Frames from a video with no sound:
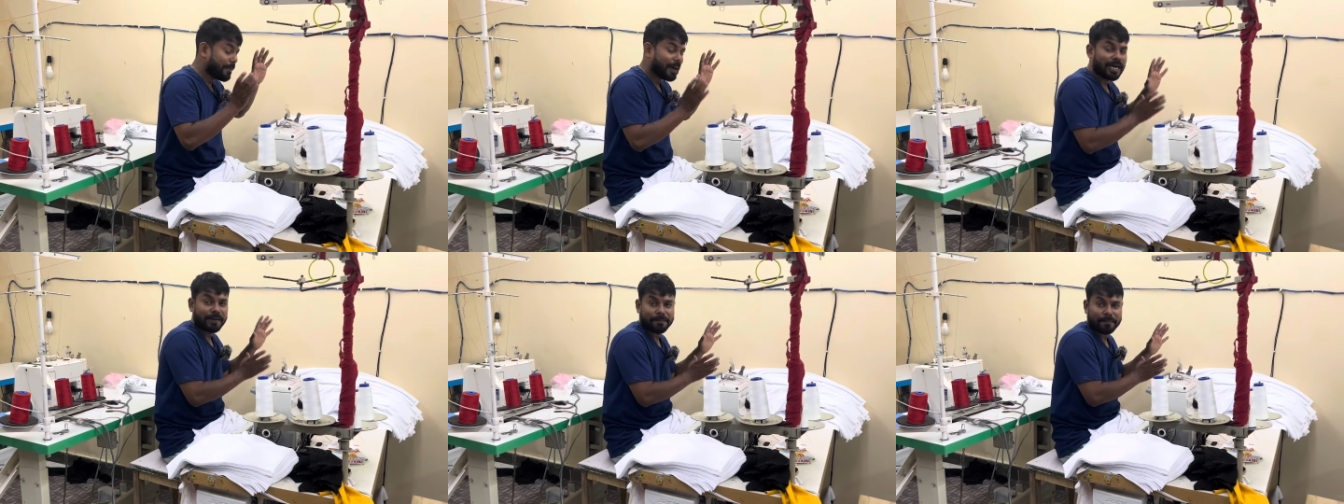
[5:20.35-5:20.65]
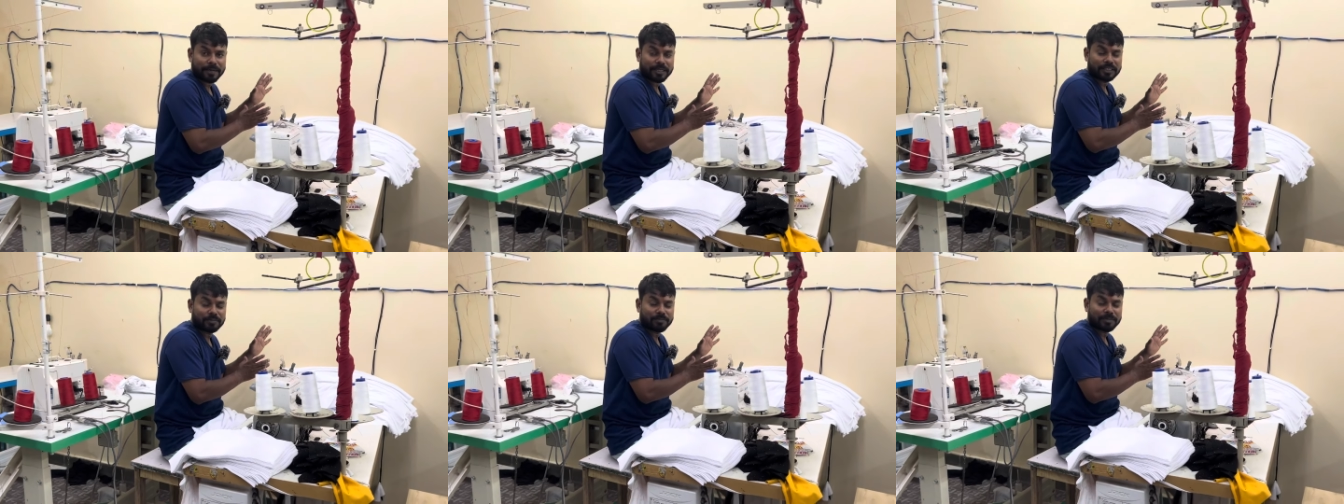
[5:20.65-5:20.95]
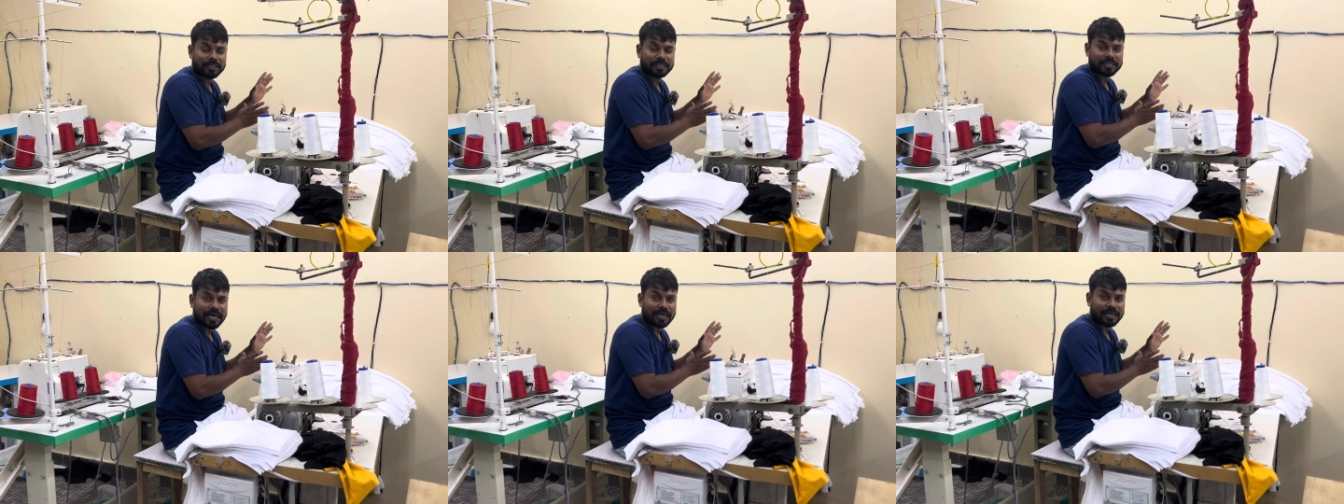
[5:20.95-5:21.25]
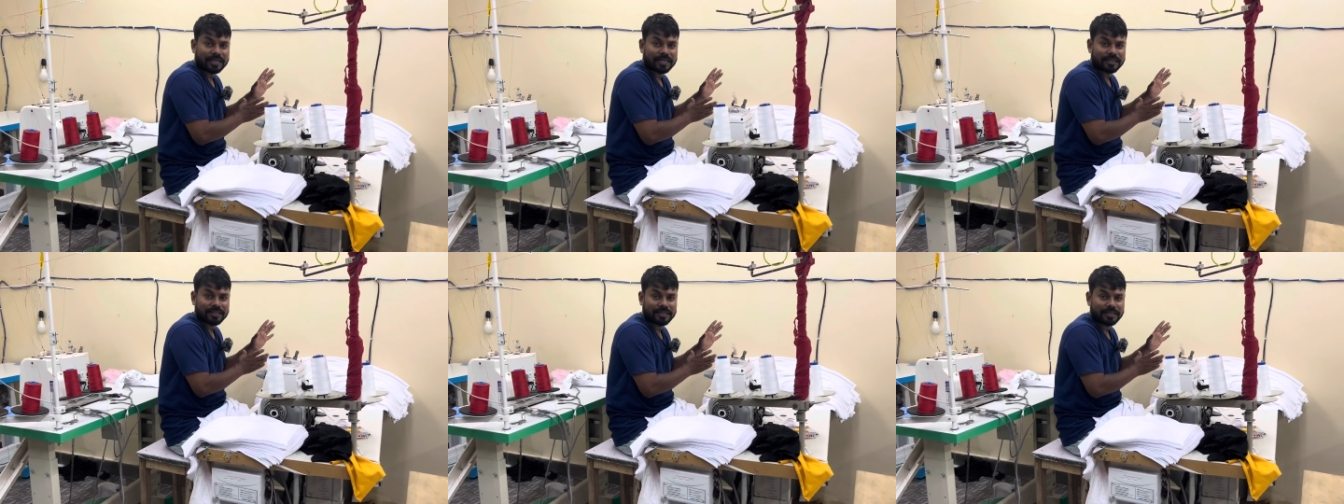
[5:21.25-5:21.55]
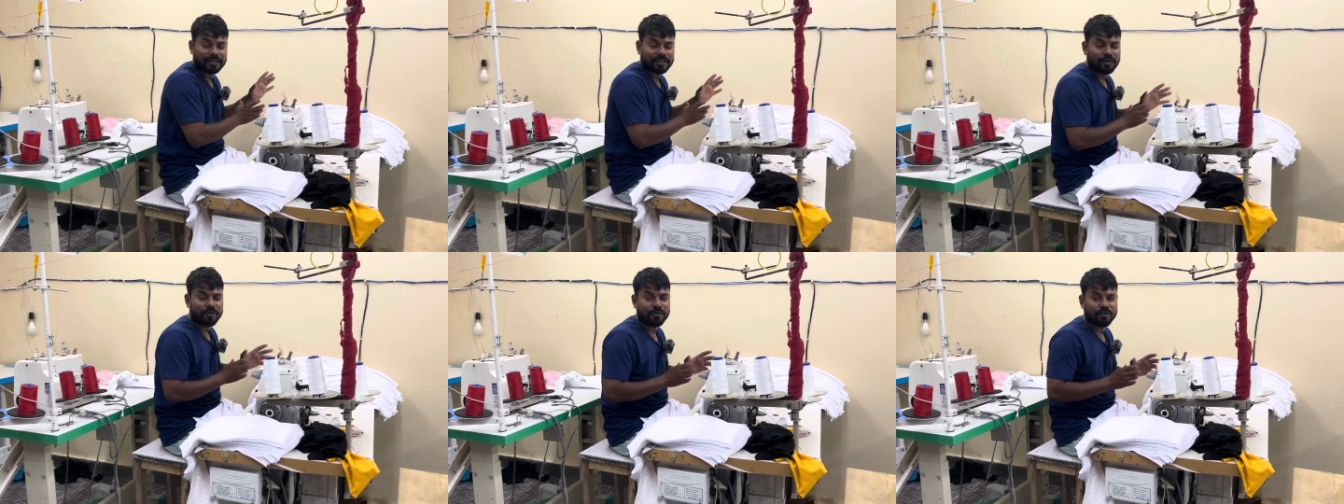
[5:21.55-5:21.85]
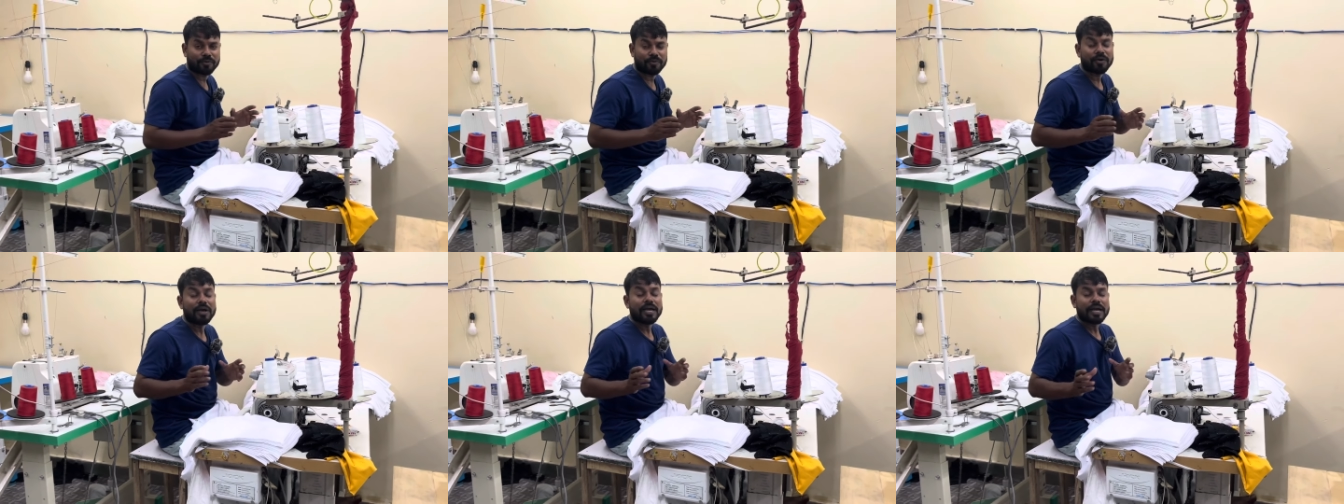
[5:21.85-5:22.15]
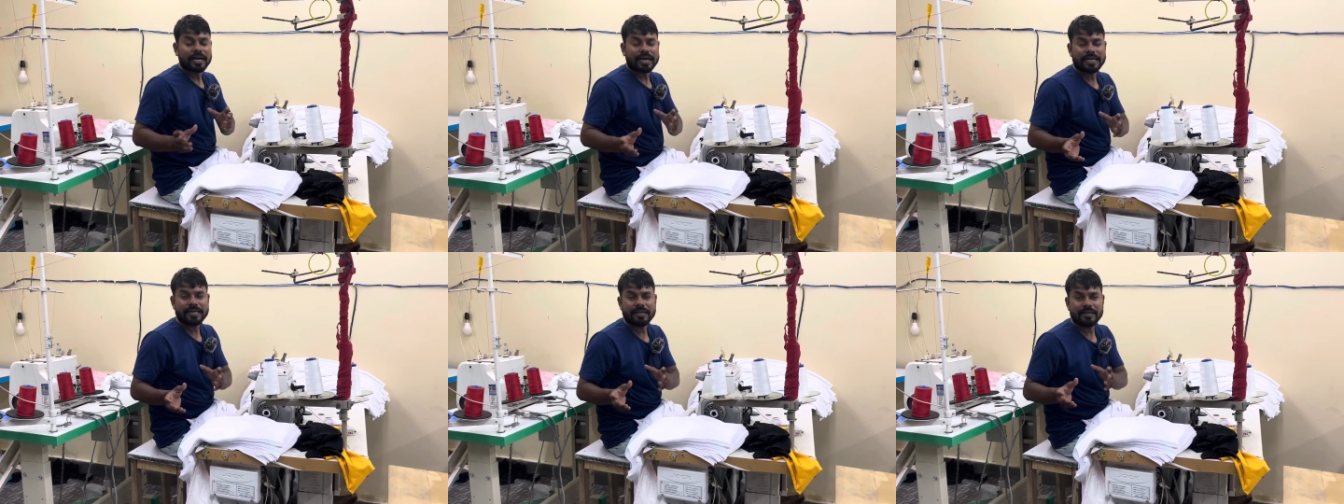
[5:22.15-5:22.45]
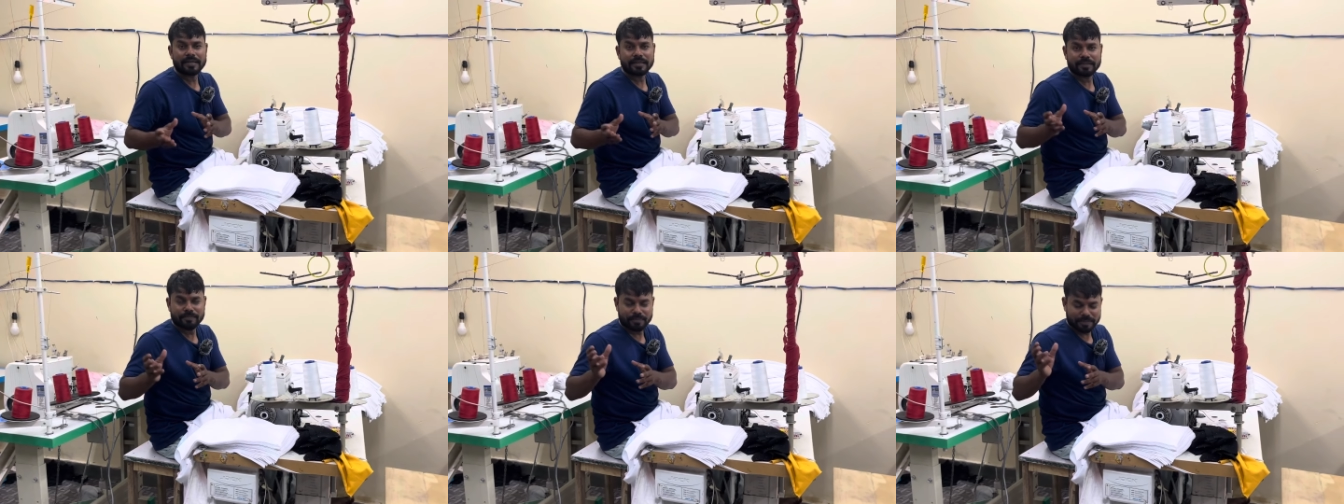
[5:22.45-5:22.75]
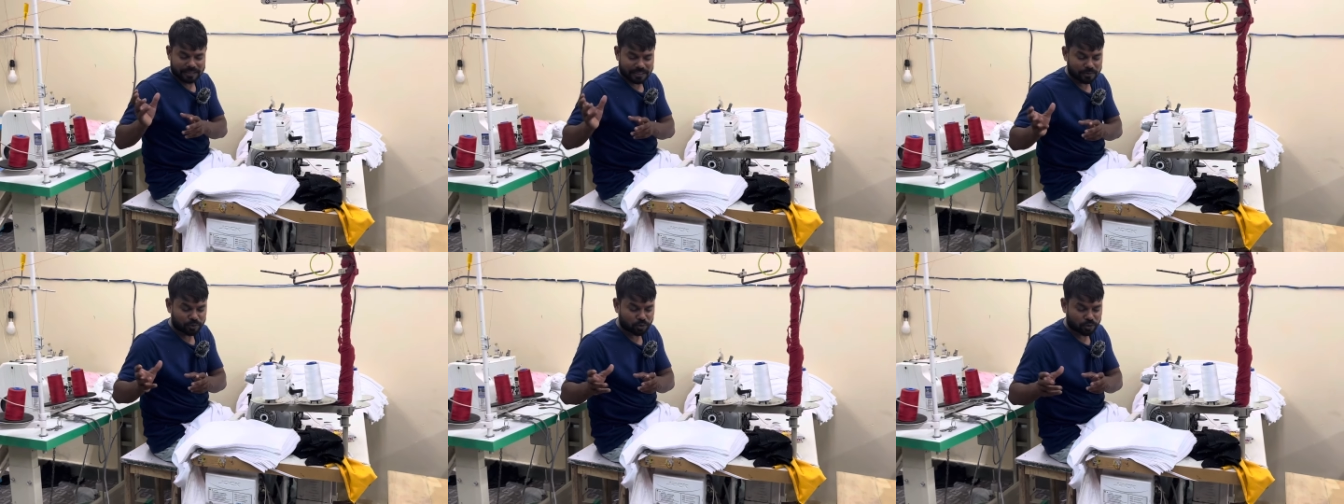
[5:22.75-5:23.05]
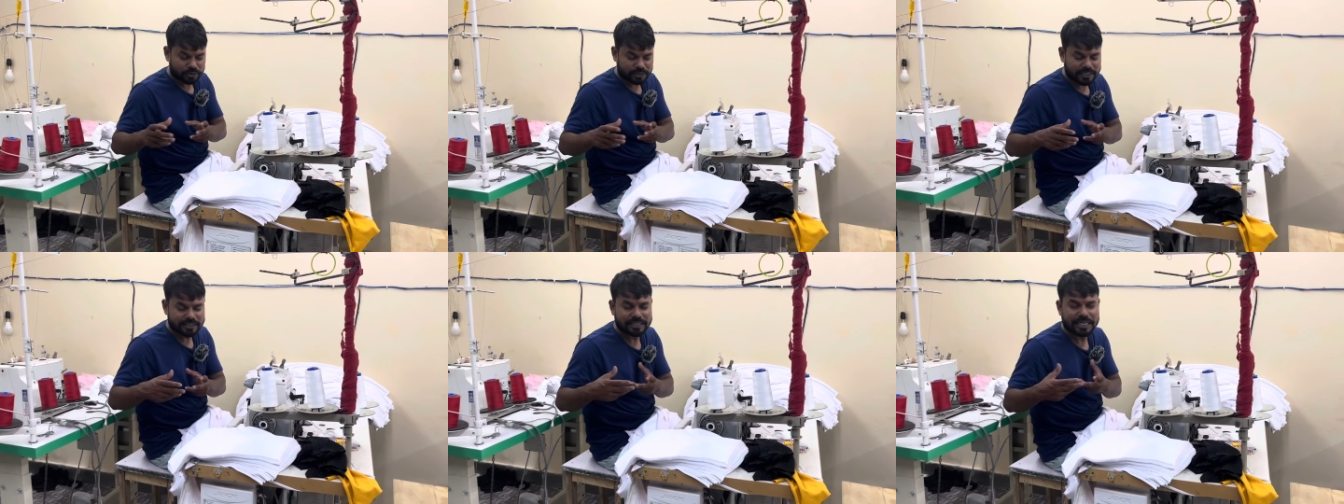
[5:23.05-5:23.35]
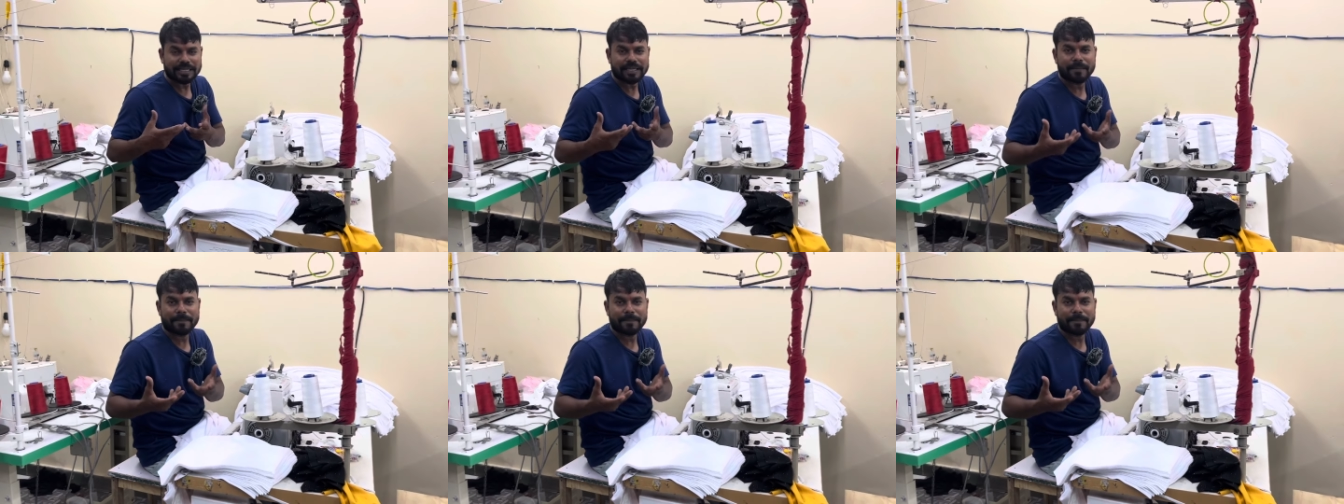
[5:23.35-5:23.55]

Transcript: बेड प्रेस में स्टार्ट कर देता हूं कई मतलब सोचते हैं ज्यादा